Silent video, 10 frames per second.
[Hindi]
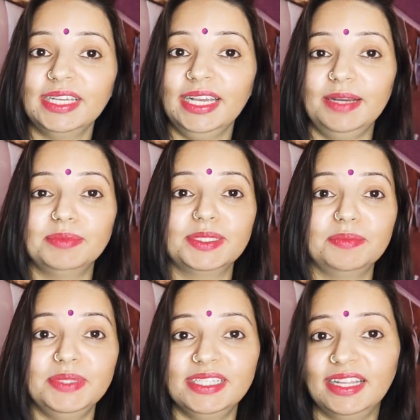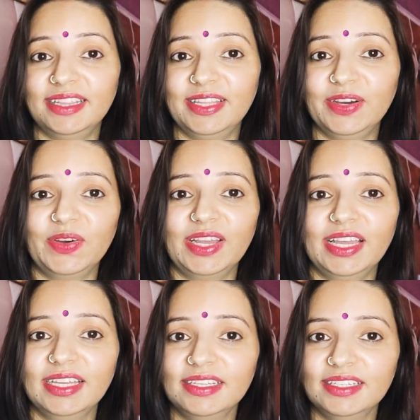आप सभी जानते
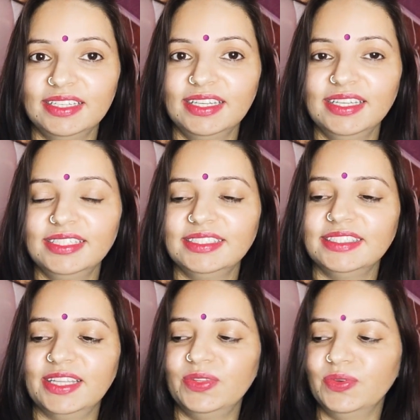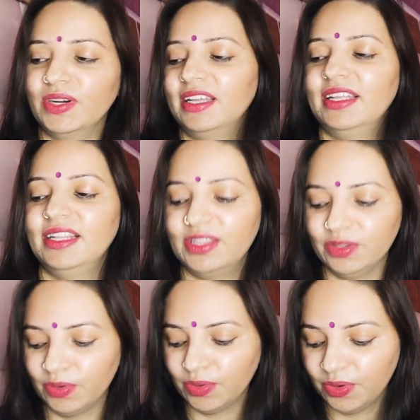होंगे जैतून का तेल
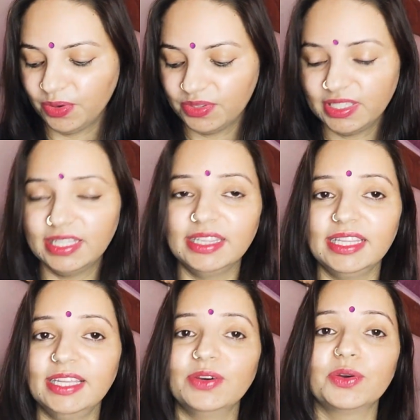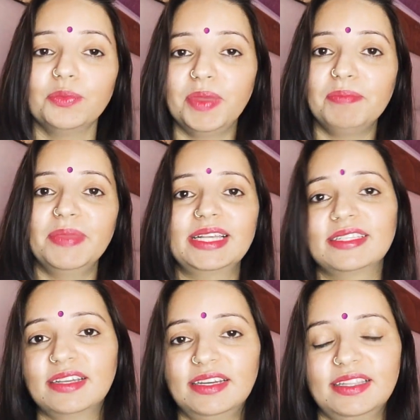तो इन तीनों को मैं
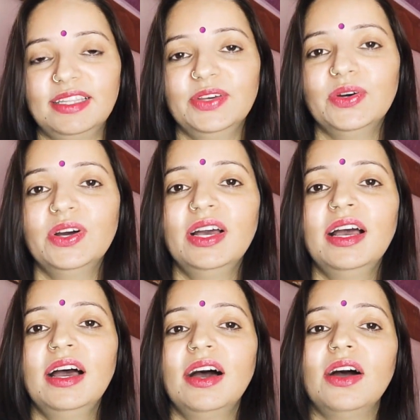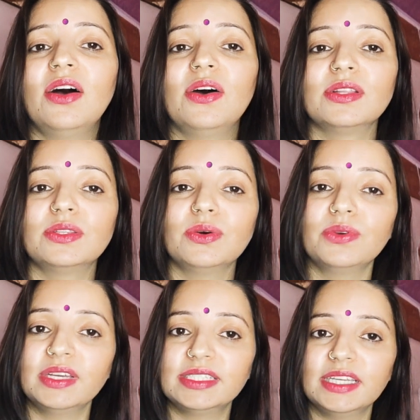मिक्स करती हूँ और
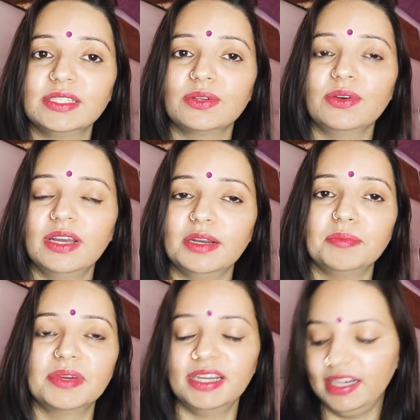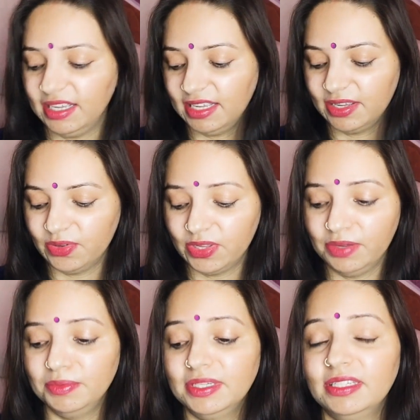थोड़ा सा इसको गर्म कर लेंगे क्योंकि
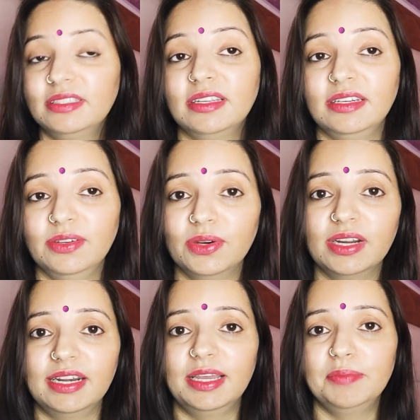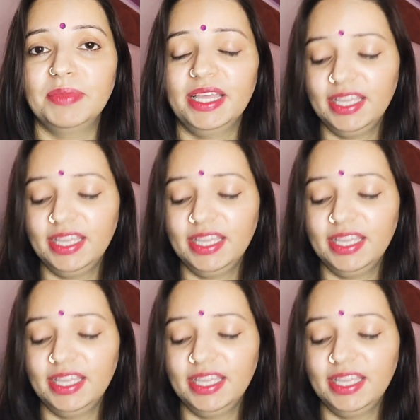अभी ठंडियों का टाइम है